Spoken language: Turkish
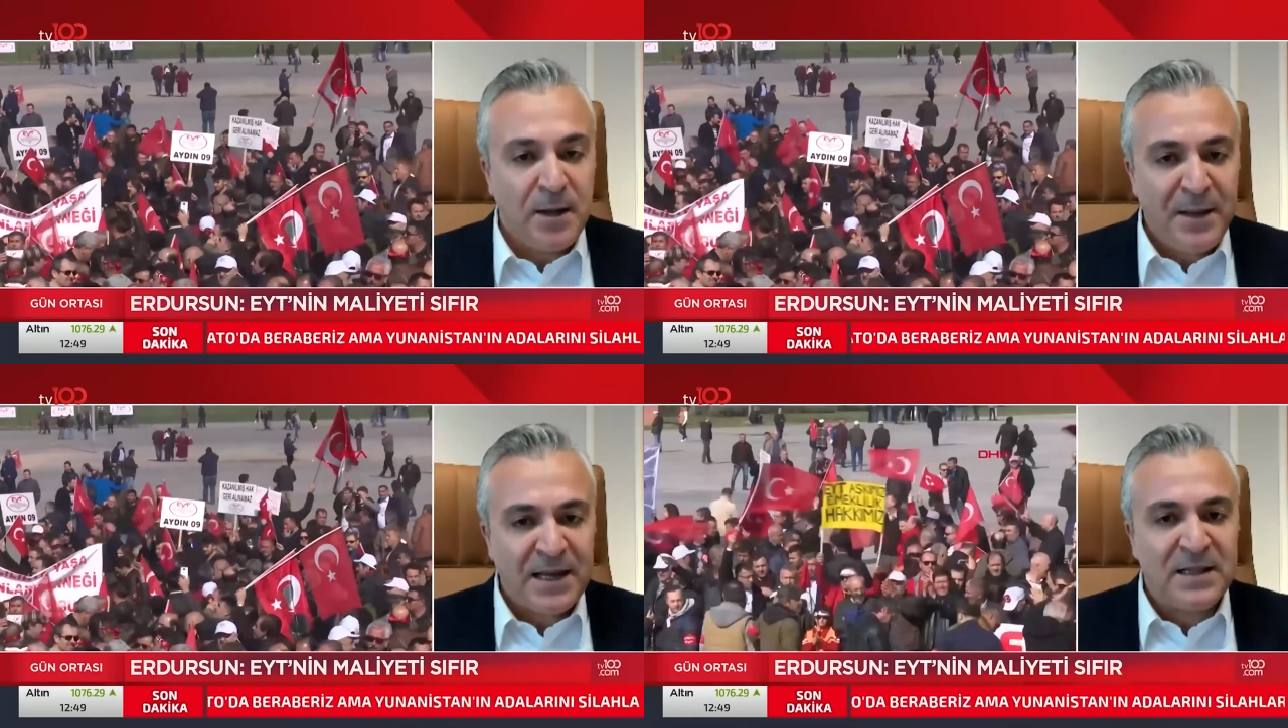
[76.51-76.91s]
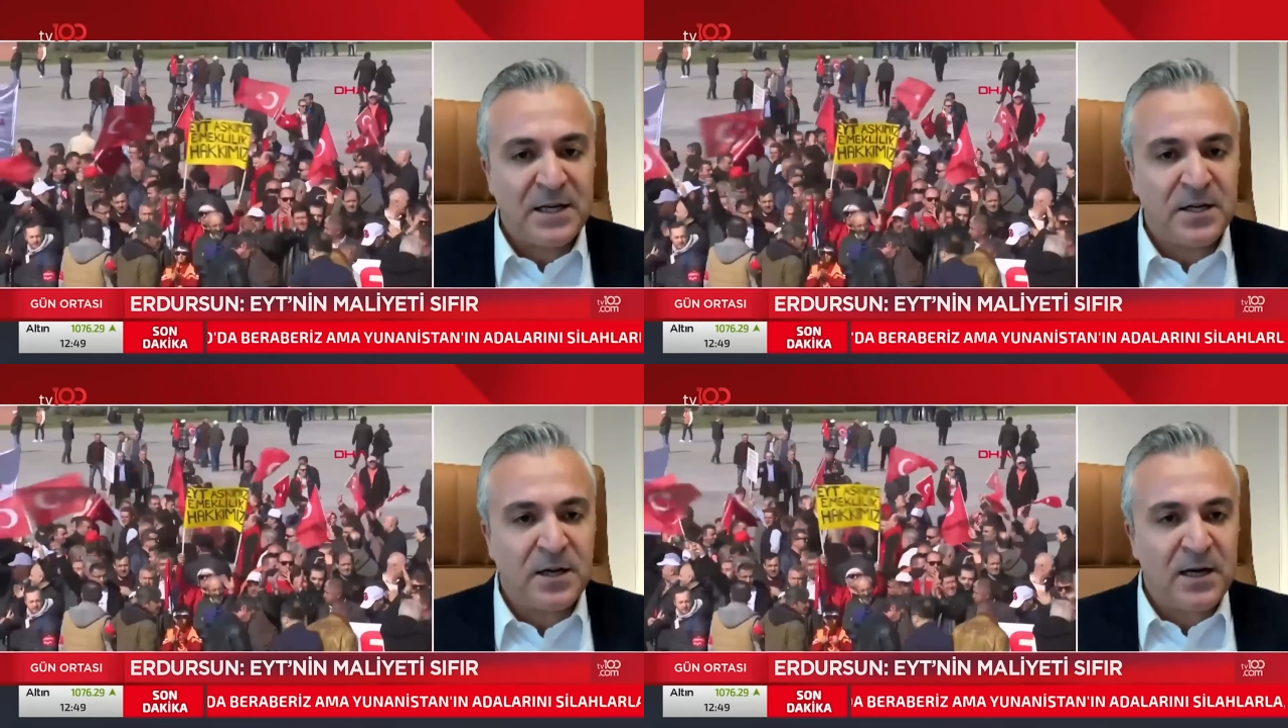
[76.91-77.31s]

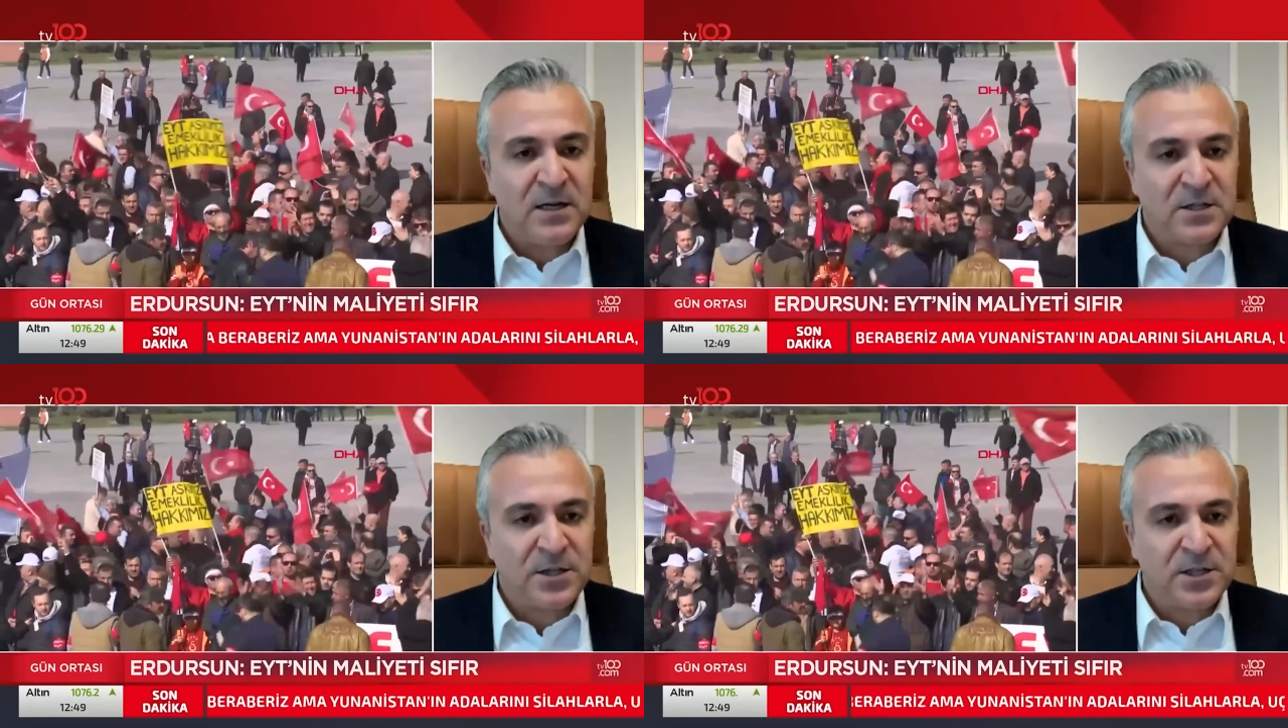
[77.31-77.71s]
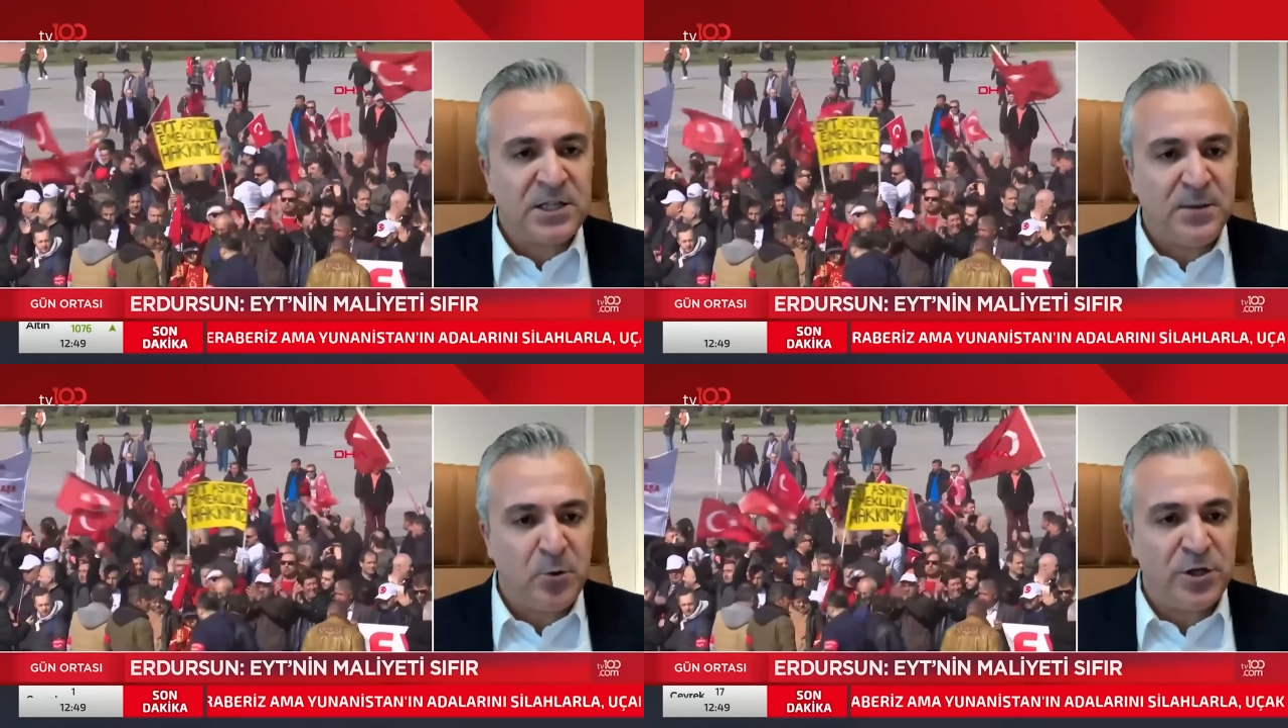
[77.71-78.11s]
Emeklilerin
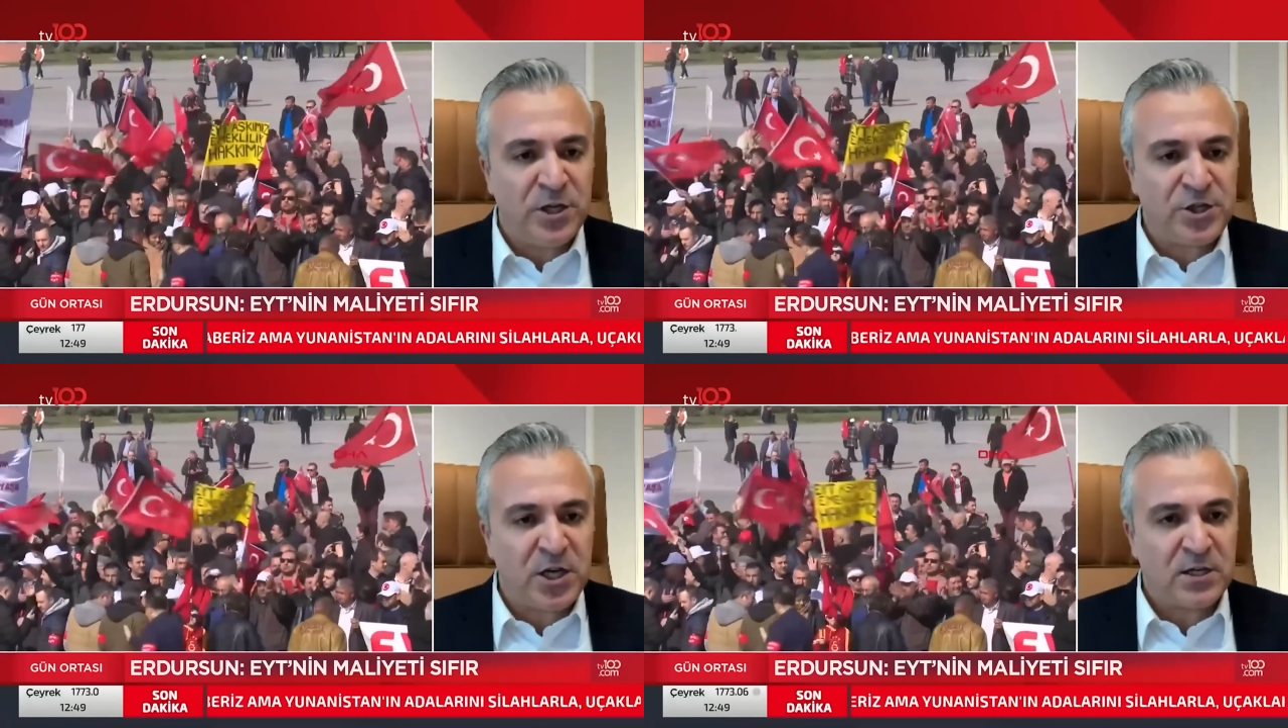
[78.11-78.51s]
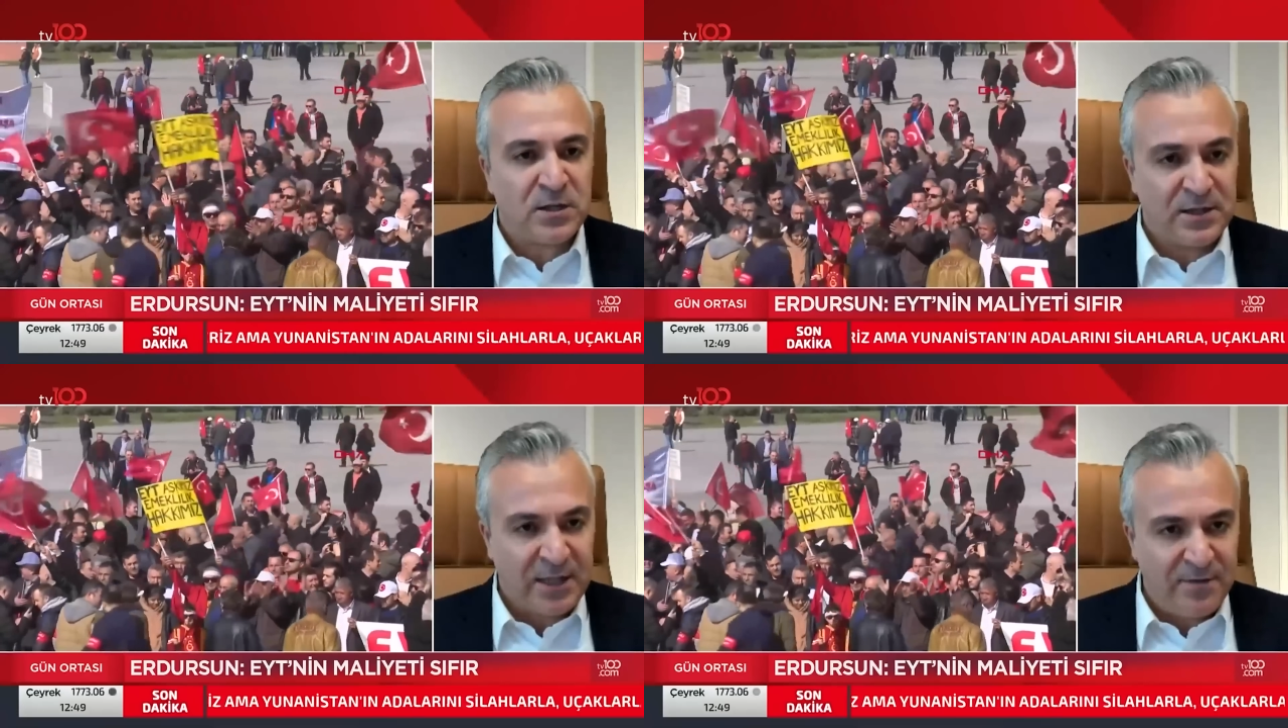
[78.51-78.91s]
aylıklarını kim ödeyecek?